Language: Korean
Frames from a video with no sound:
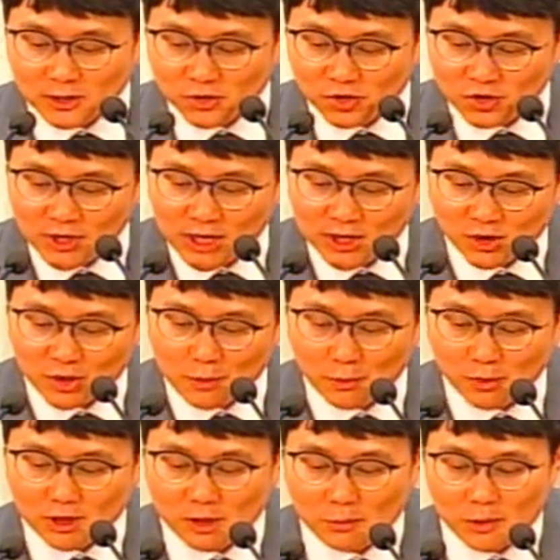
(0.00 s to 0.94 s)
중간쯤에
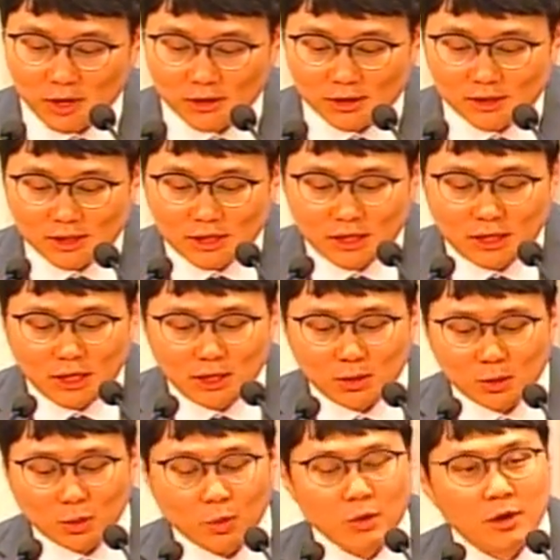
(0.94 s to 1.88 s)
보시면
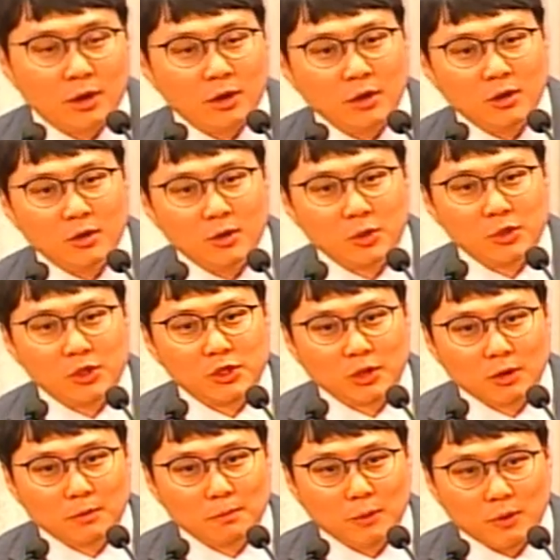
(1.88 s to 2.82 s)
신인
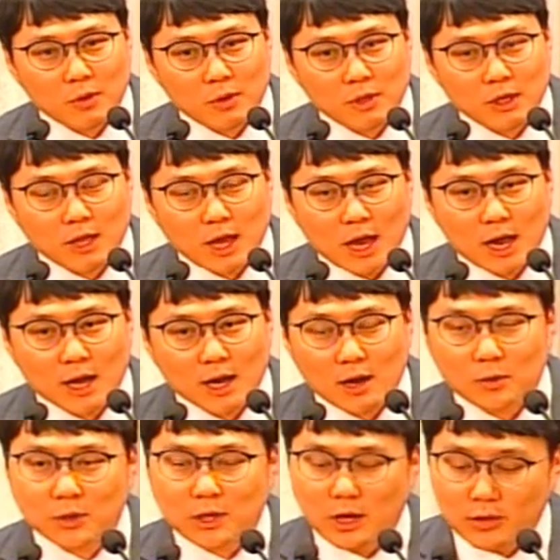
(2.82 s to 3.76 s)
동형론적
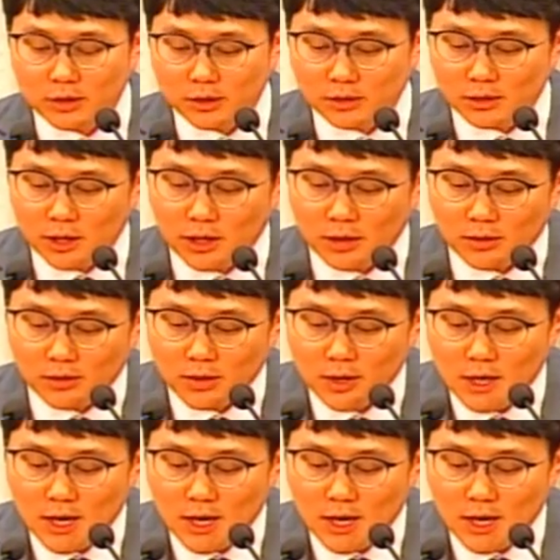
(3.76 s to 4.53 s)
표현이다라고 되어 있는데요.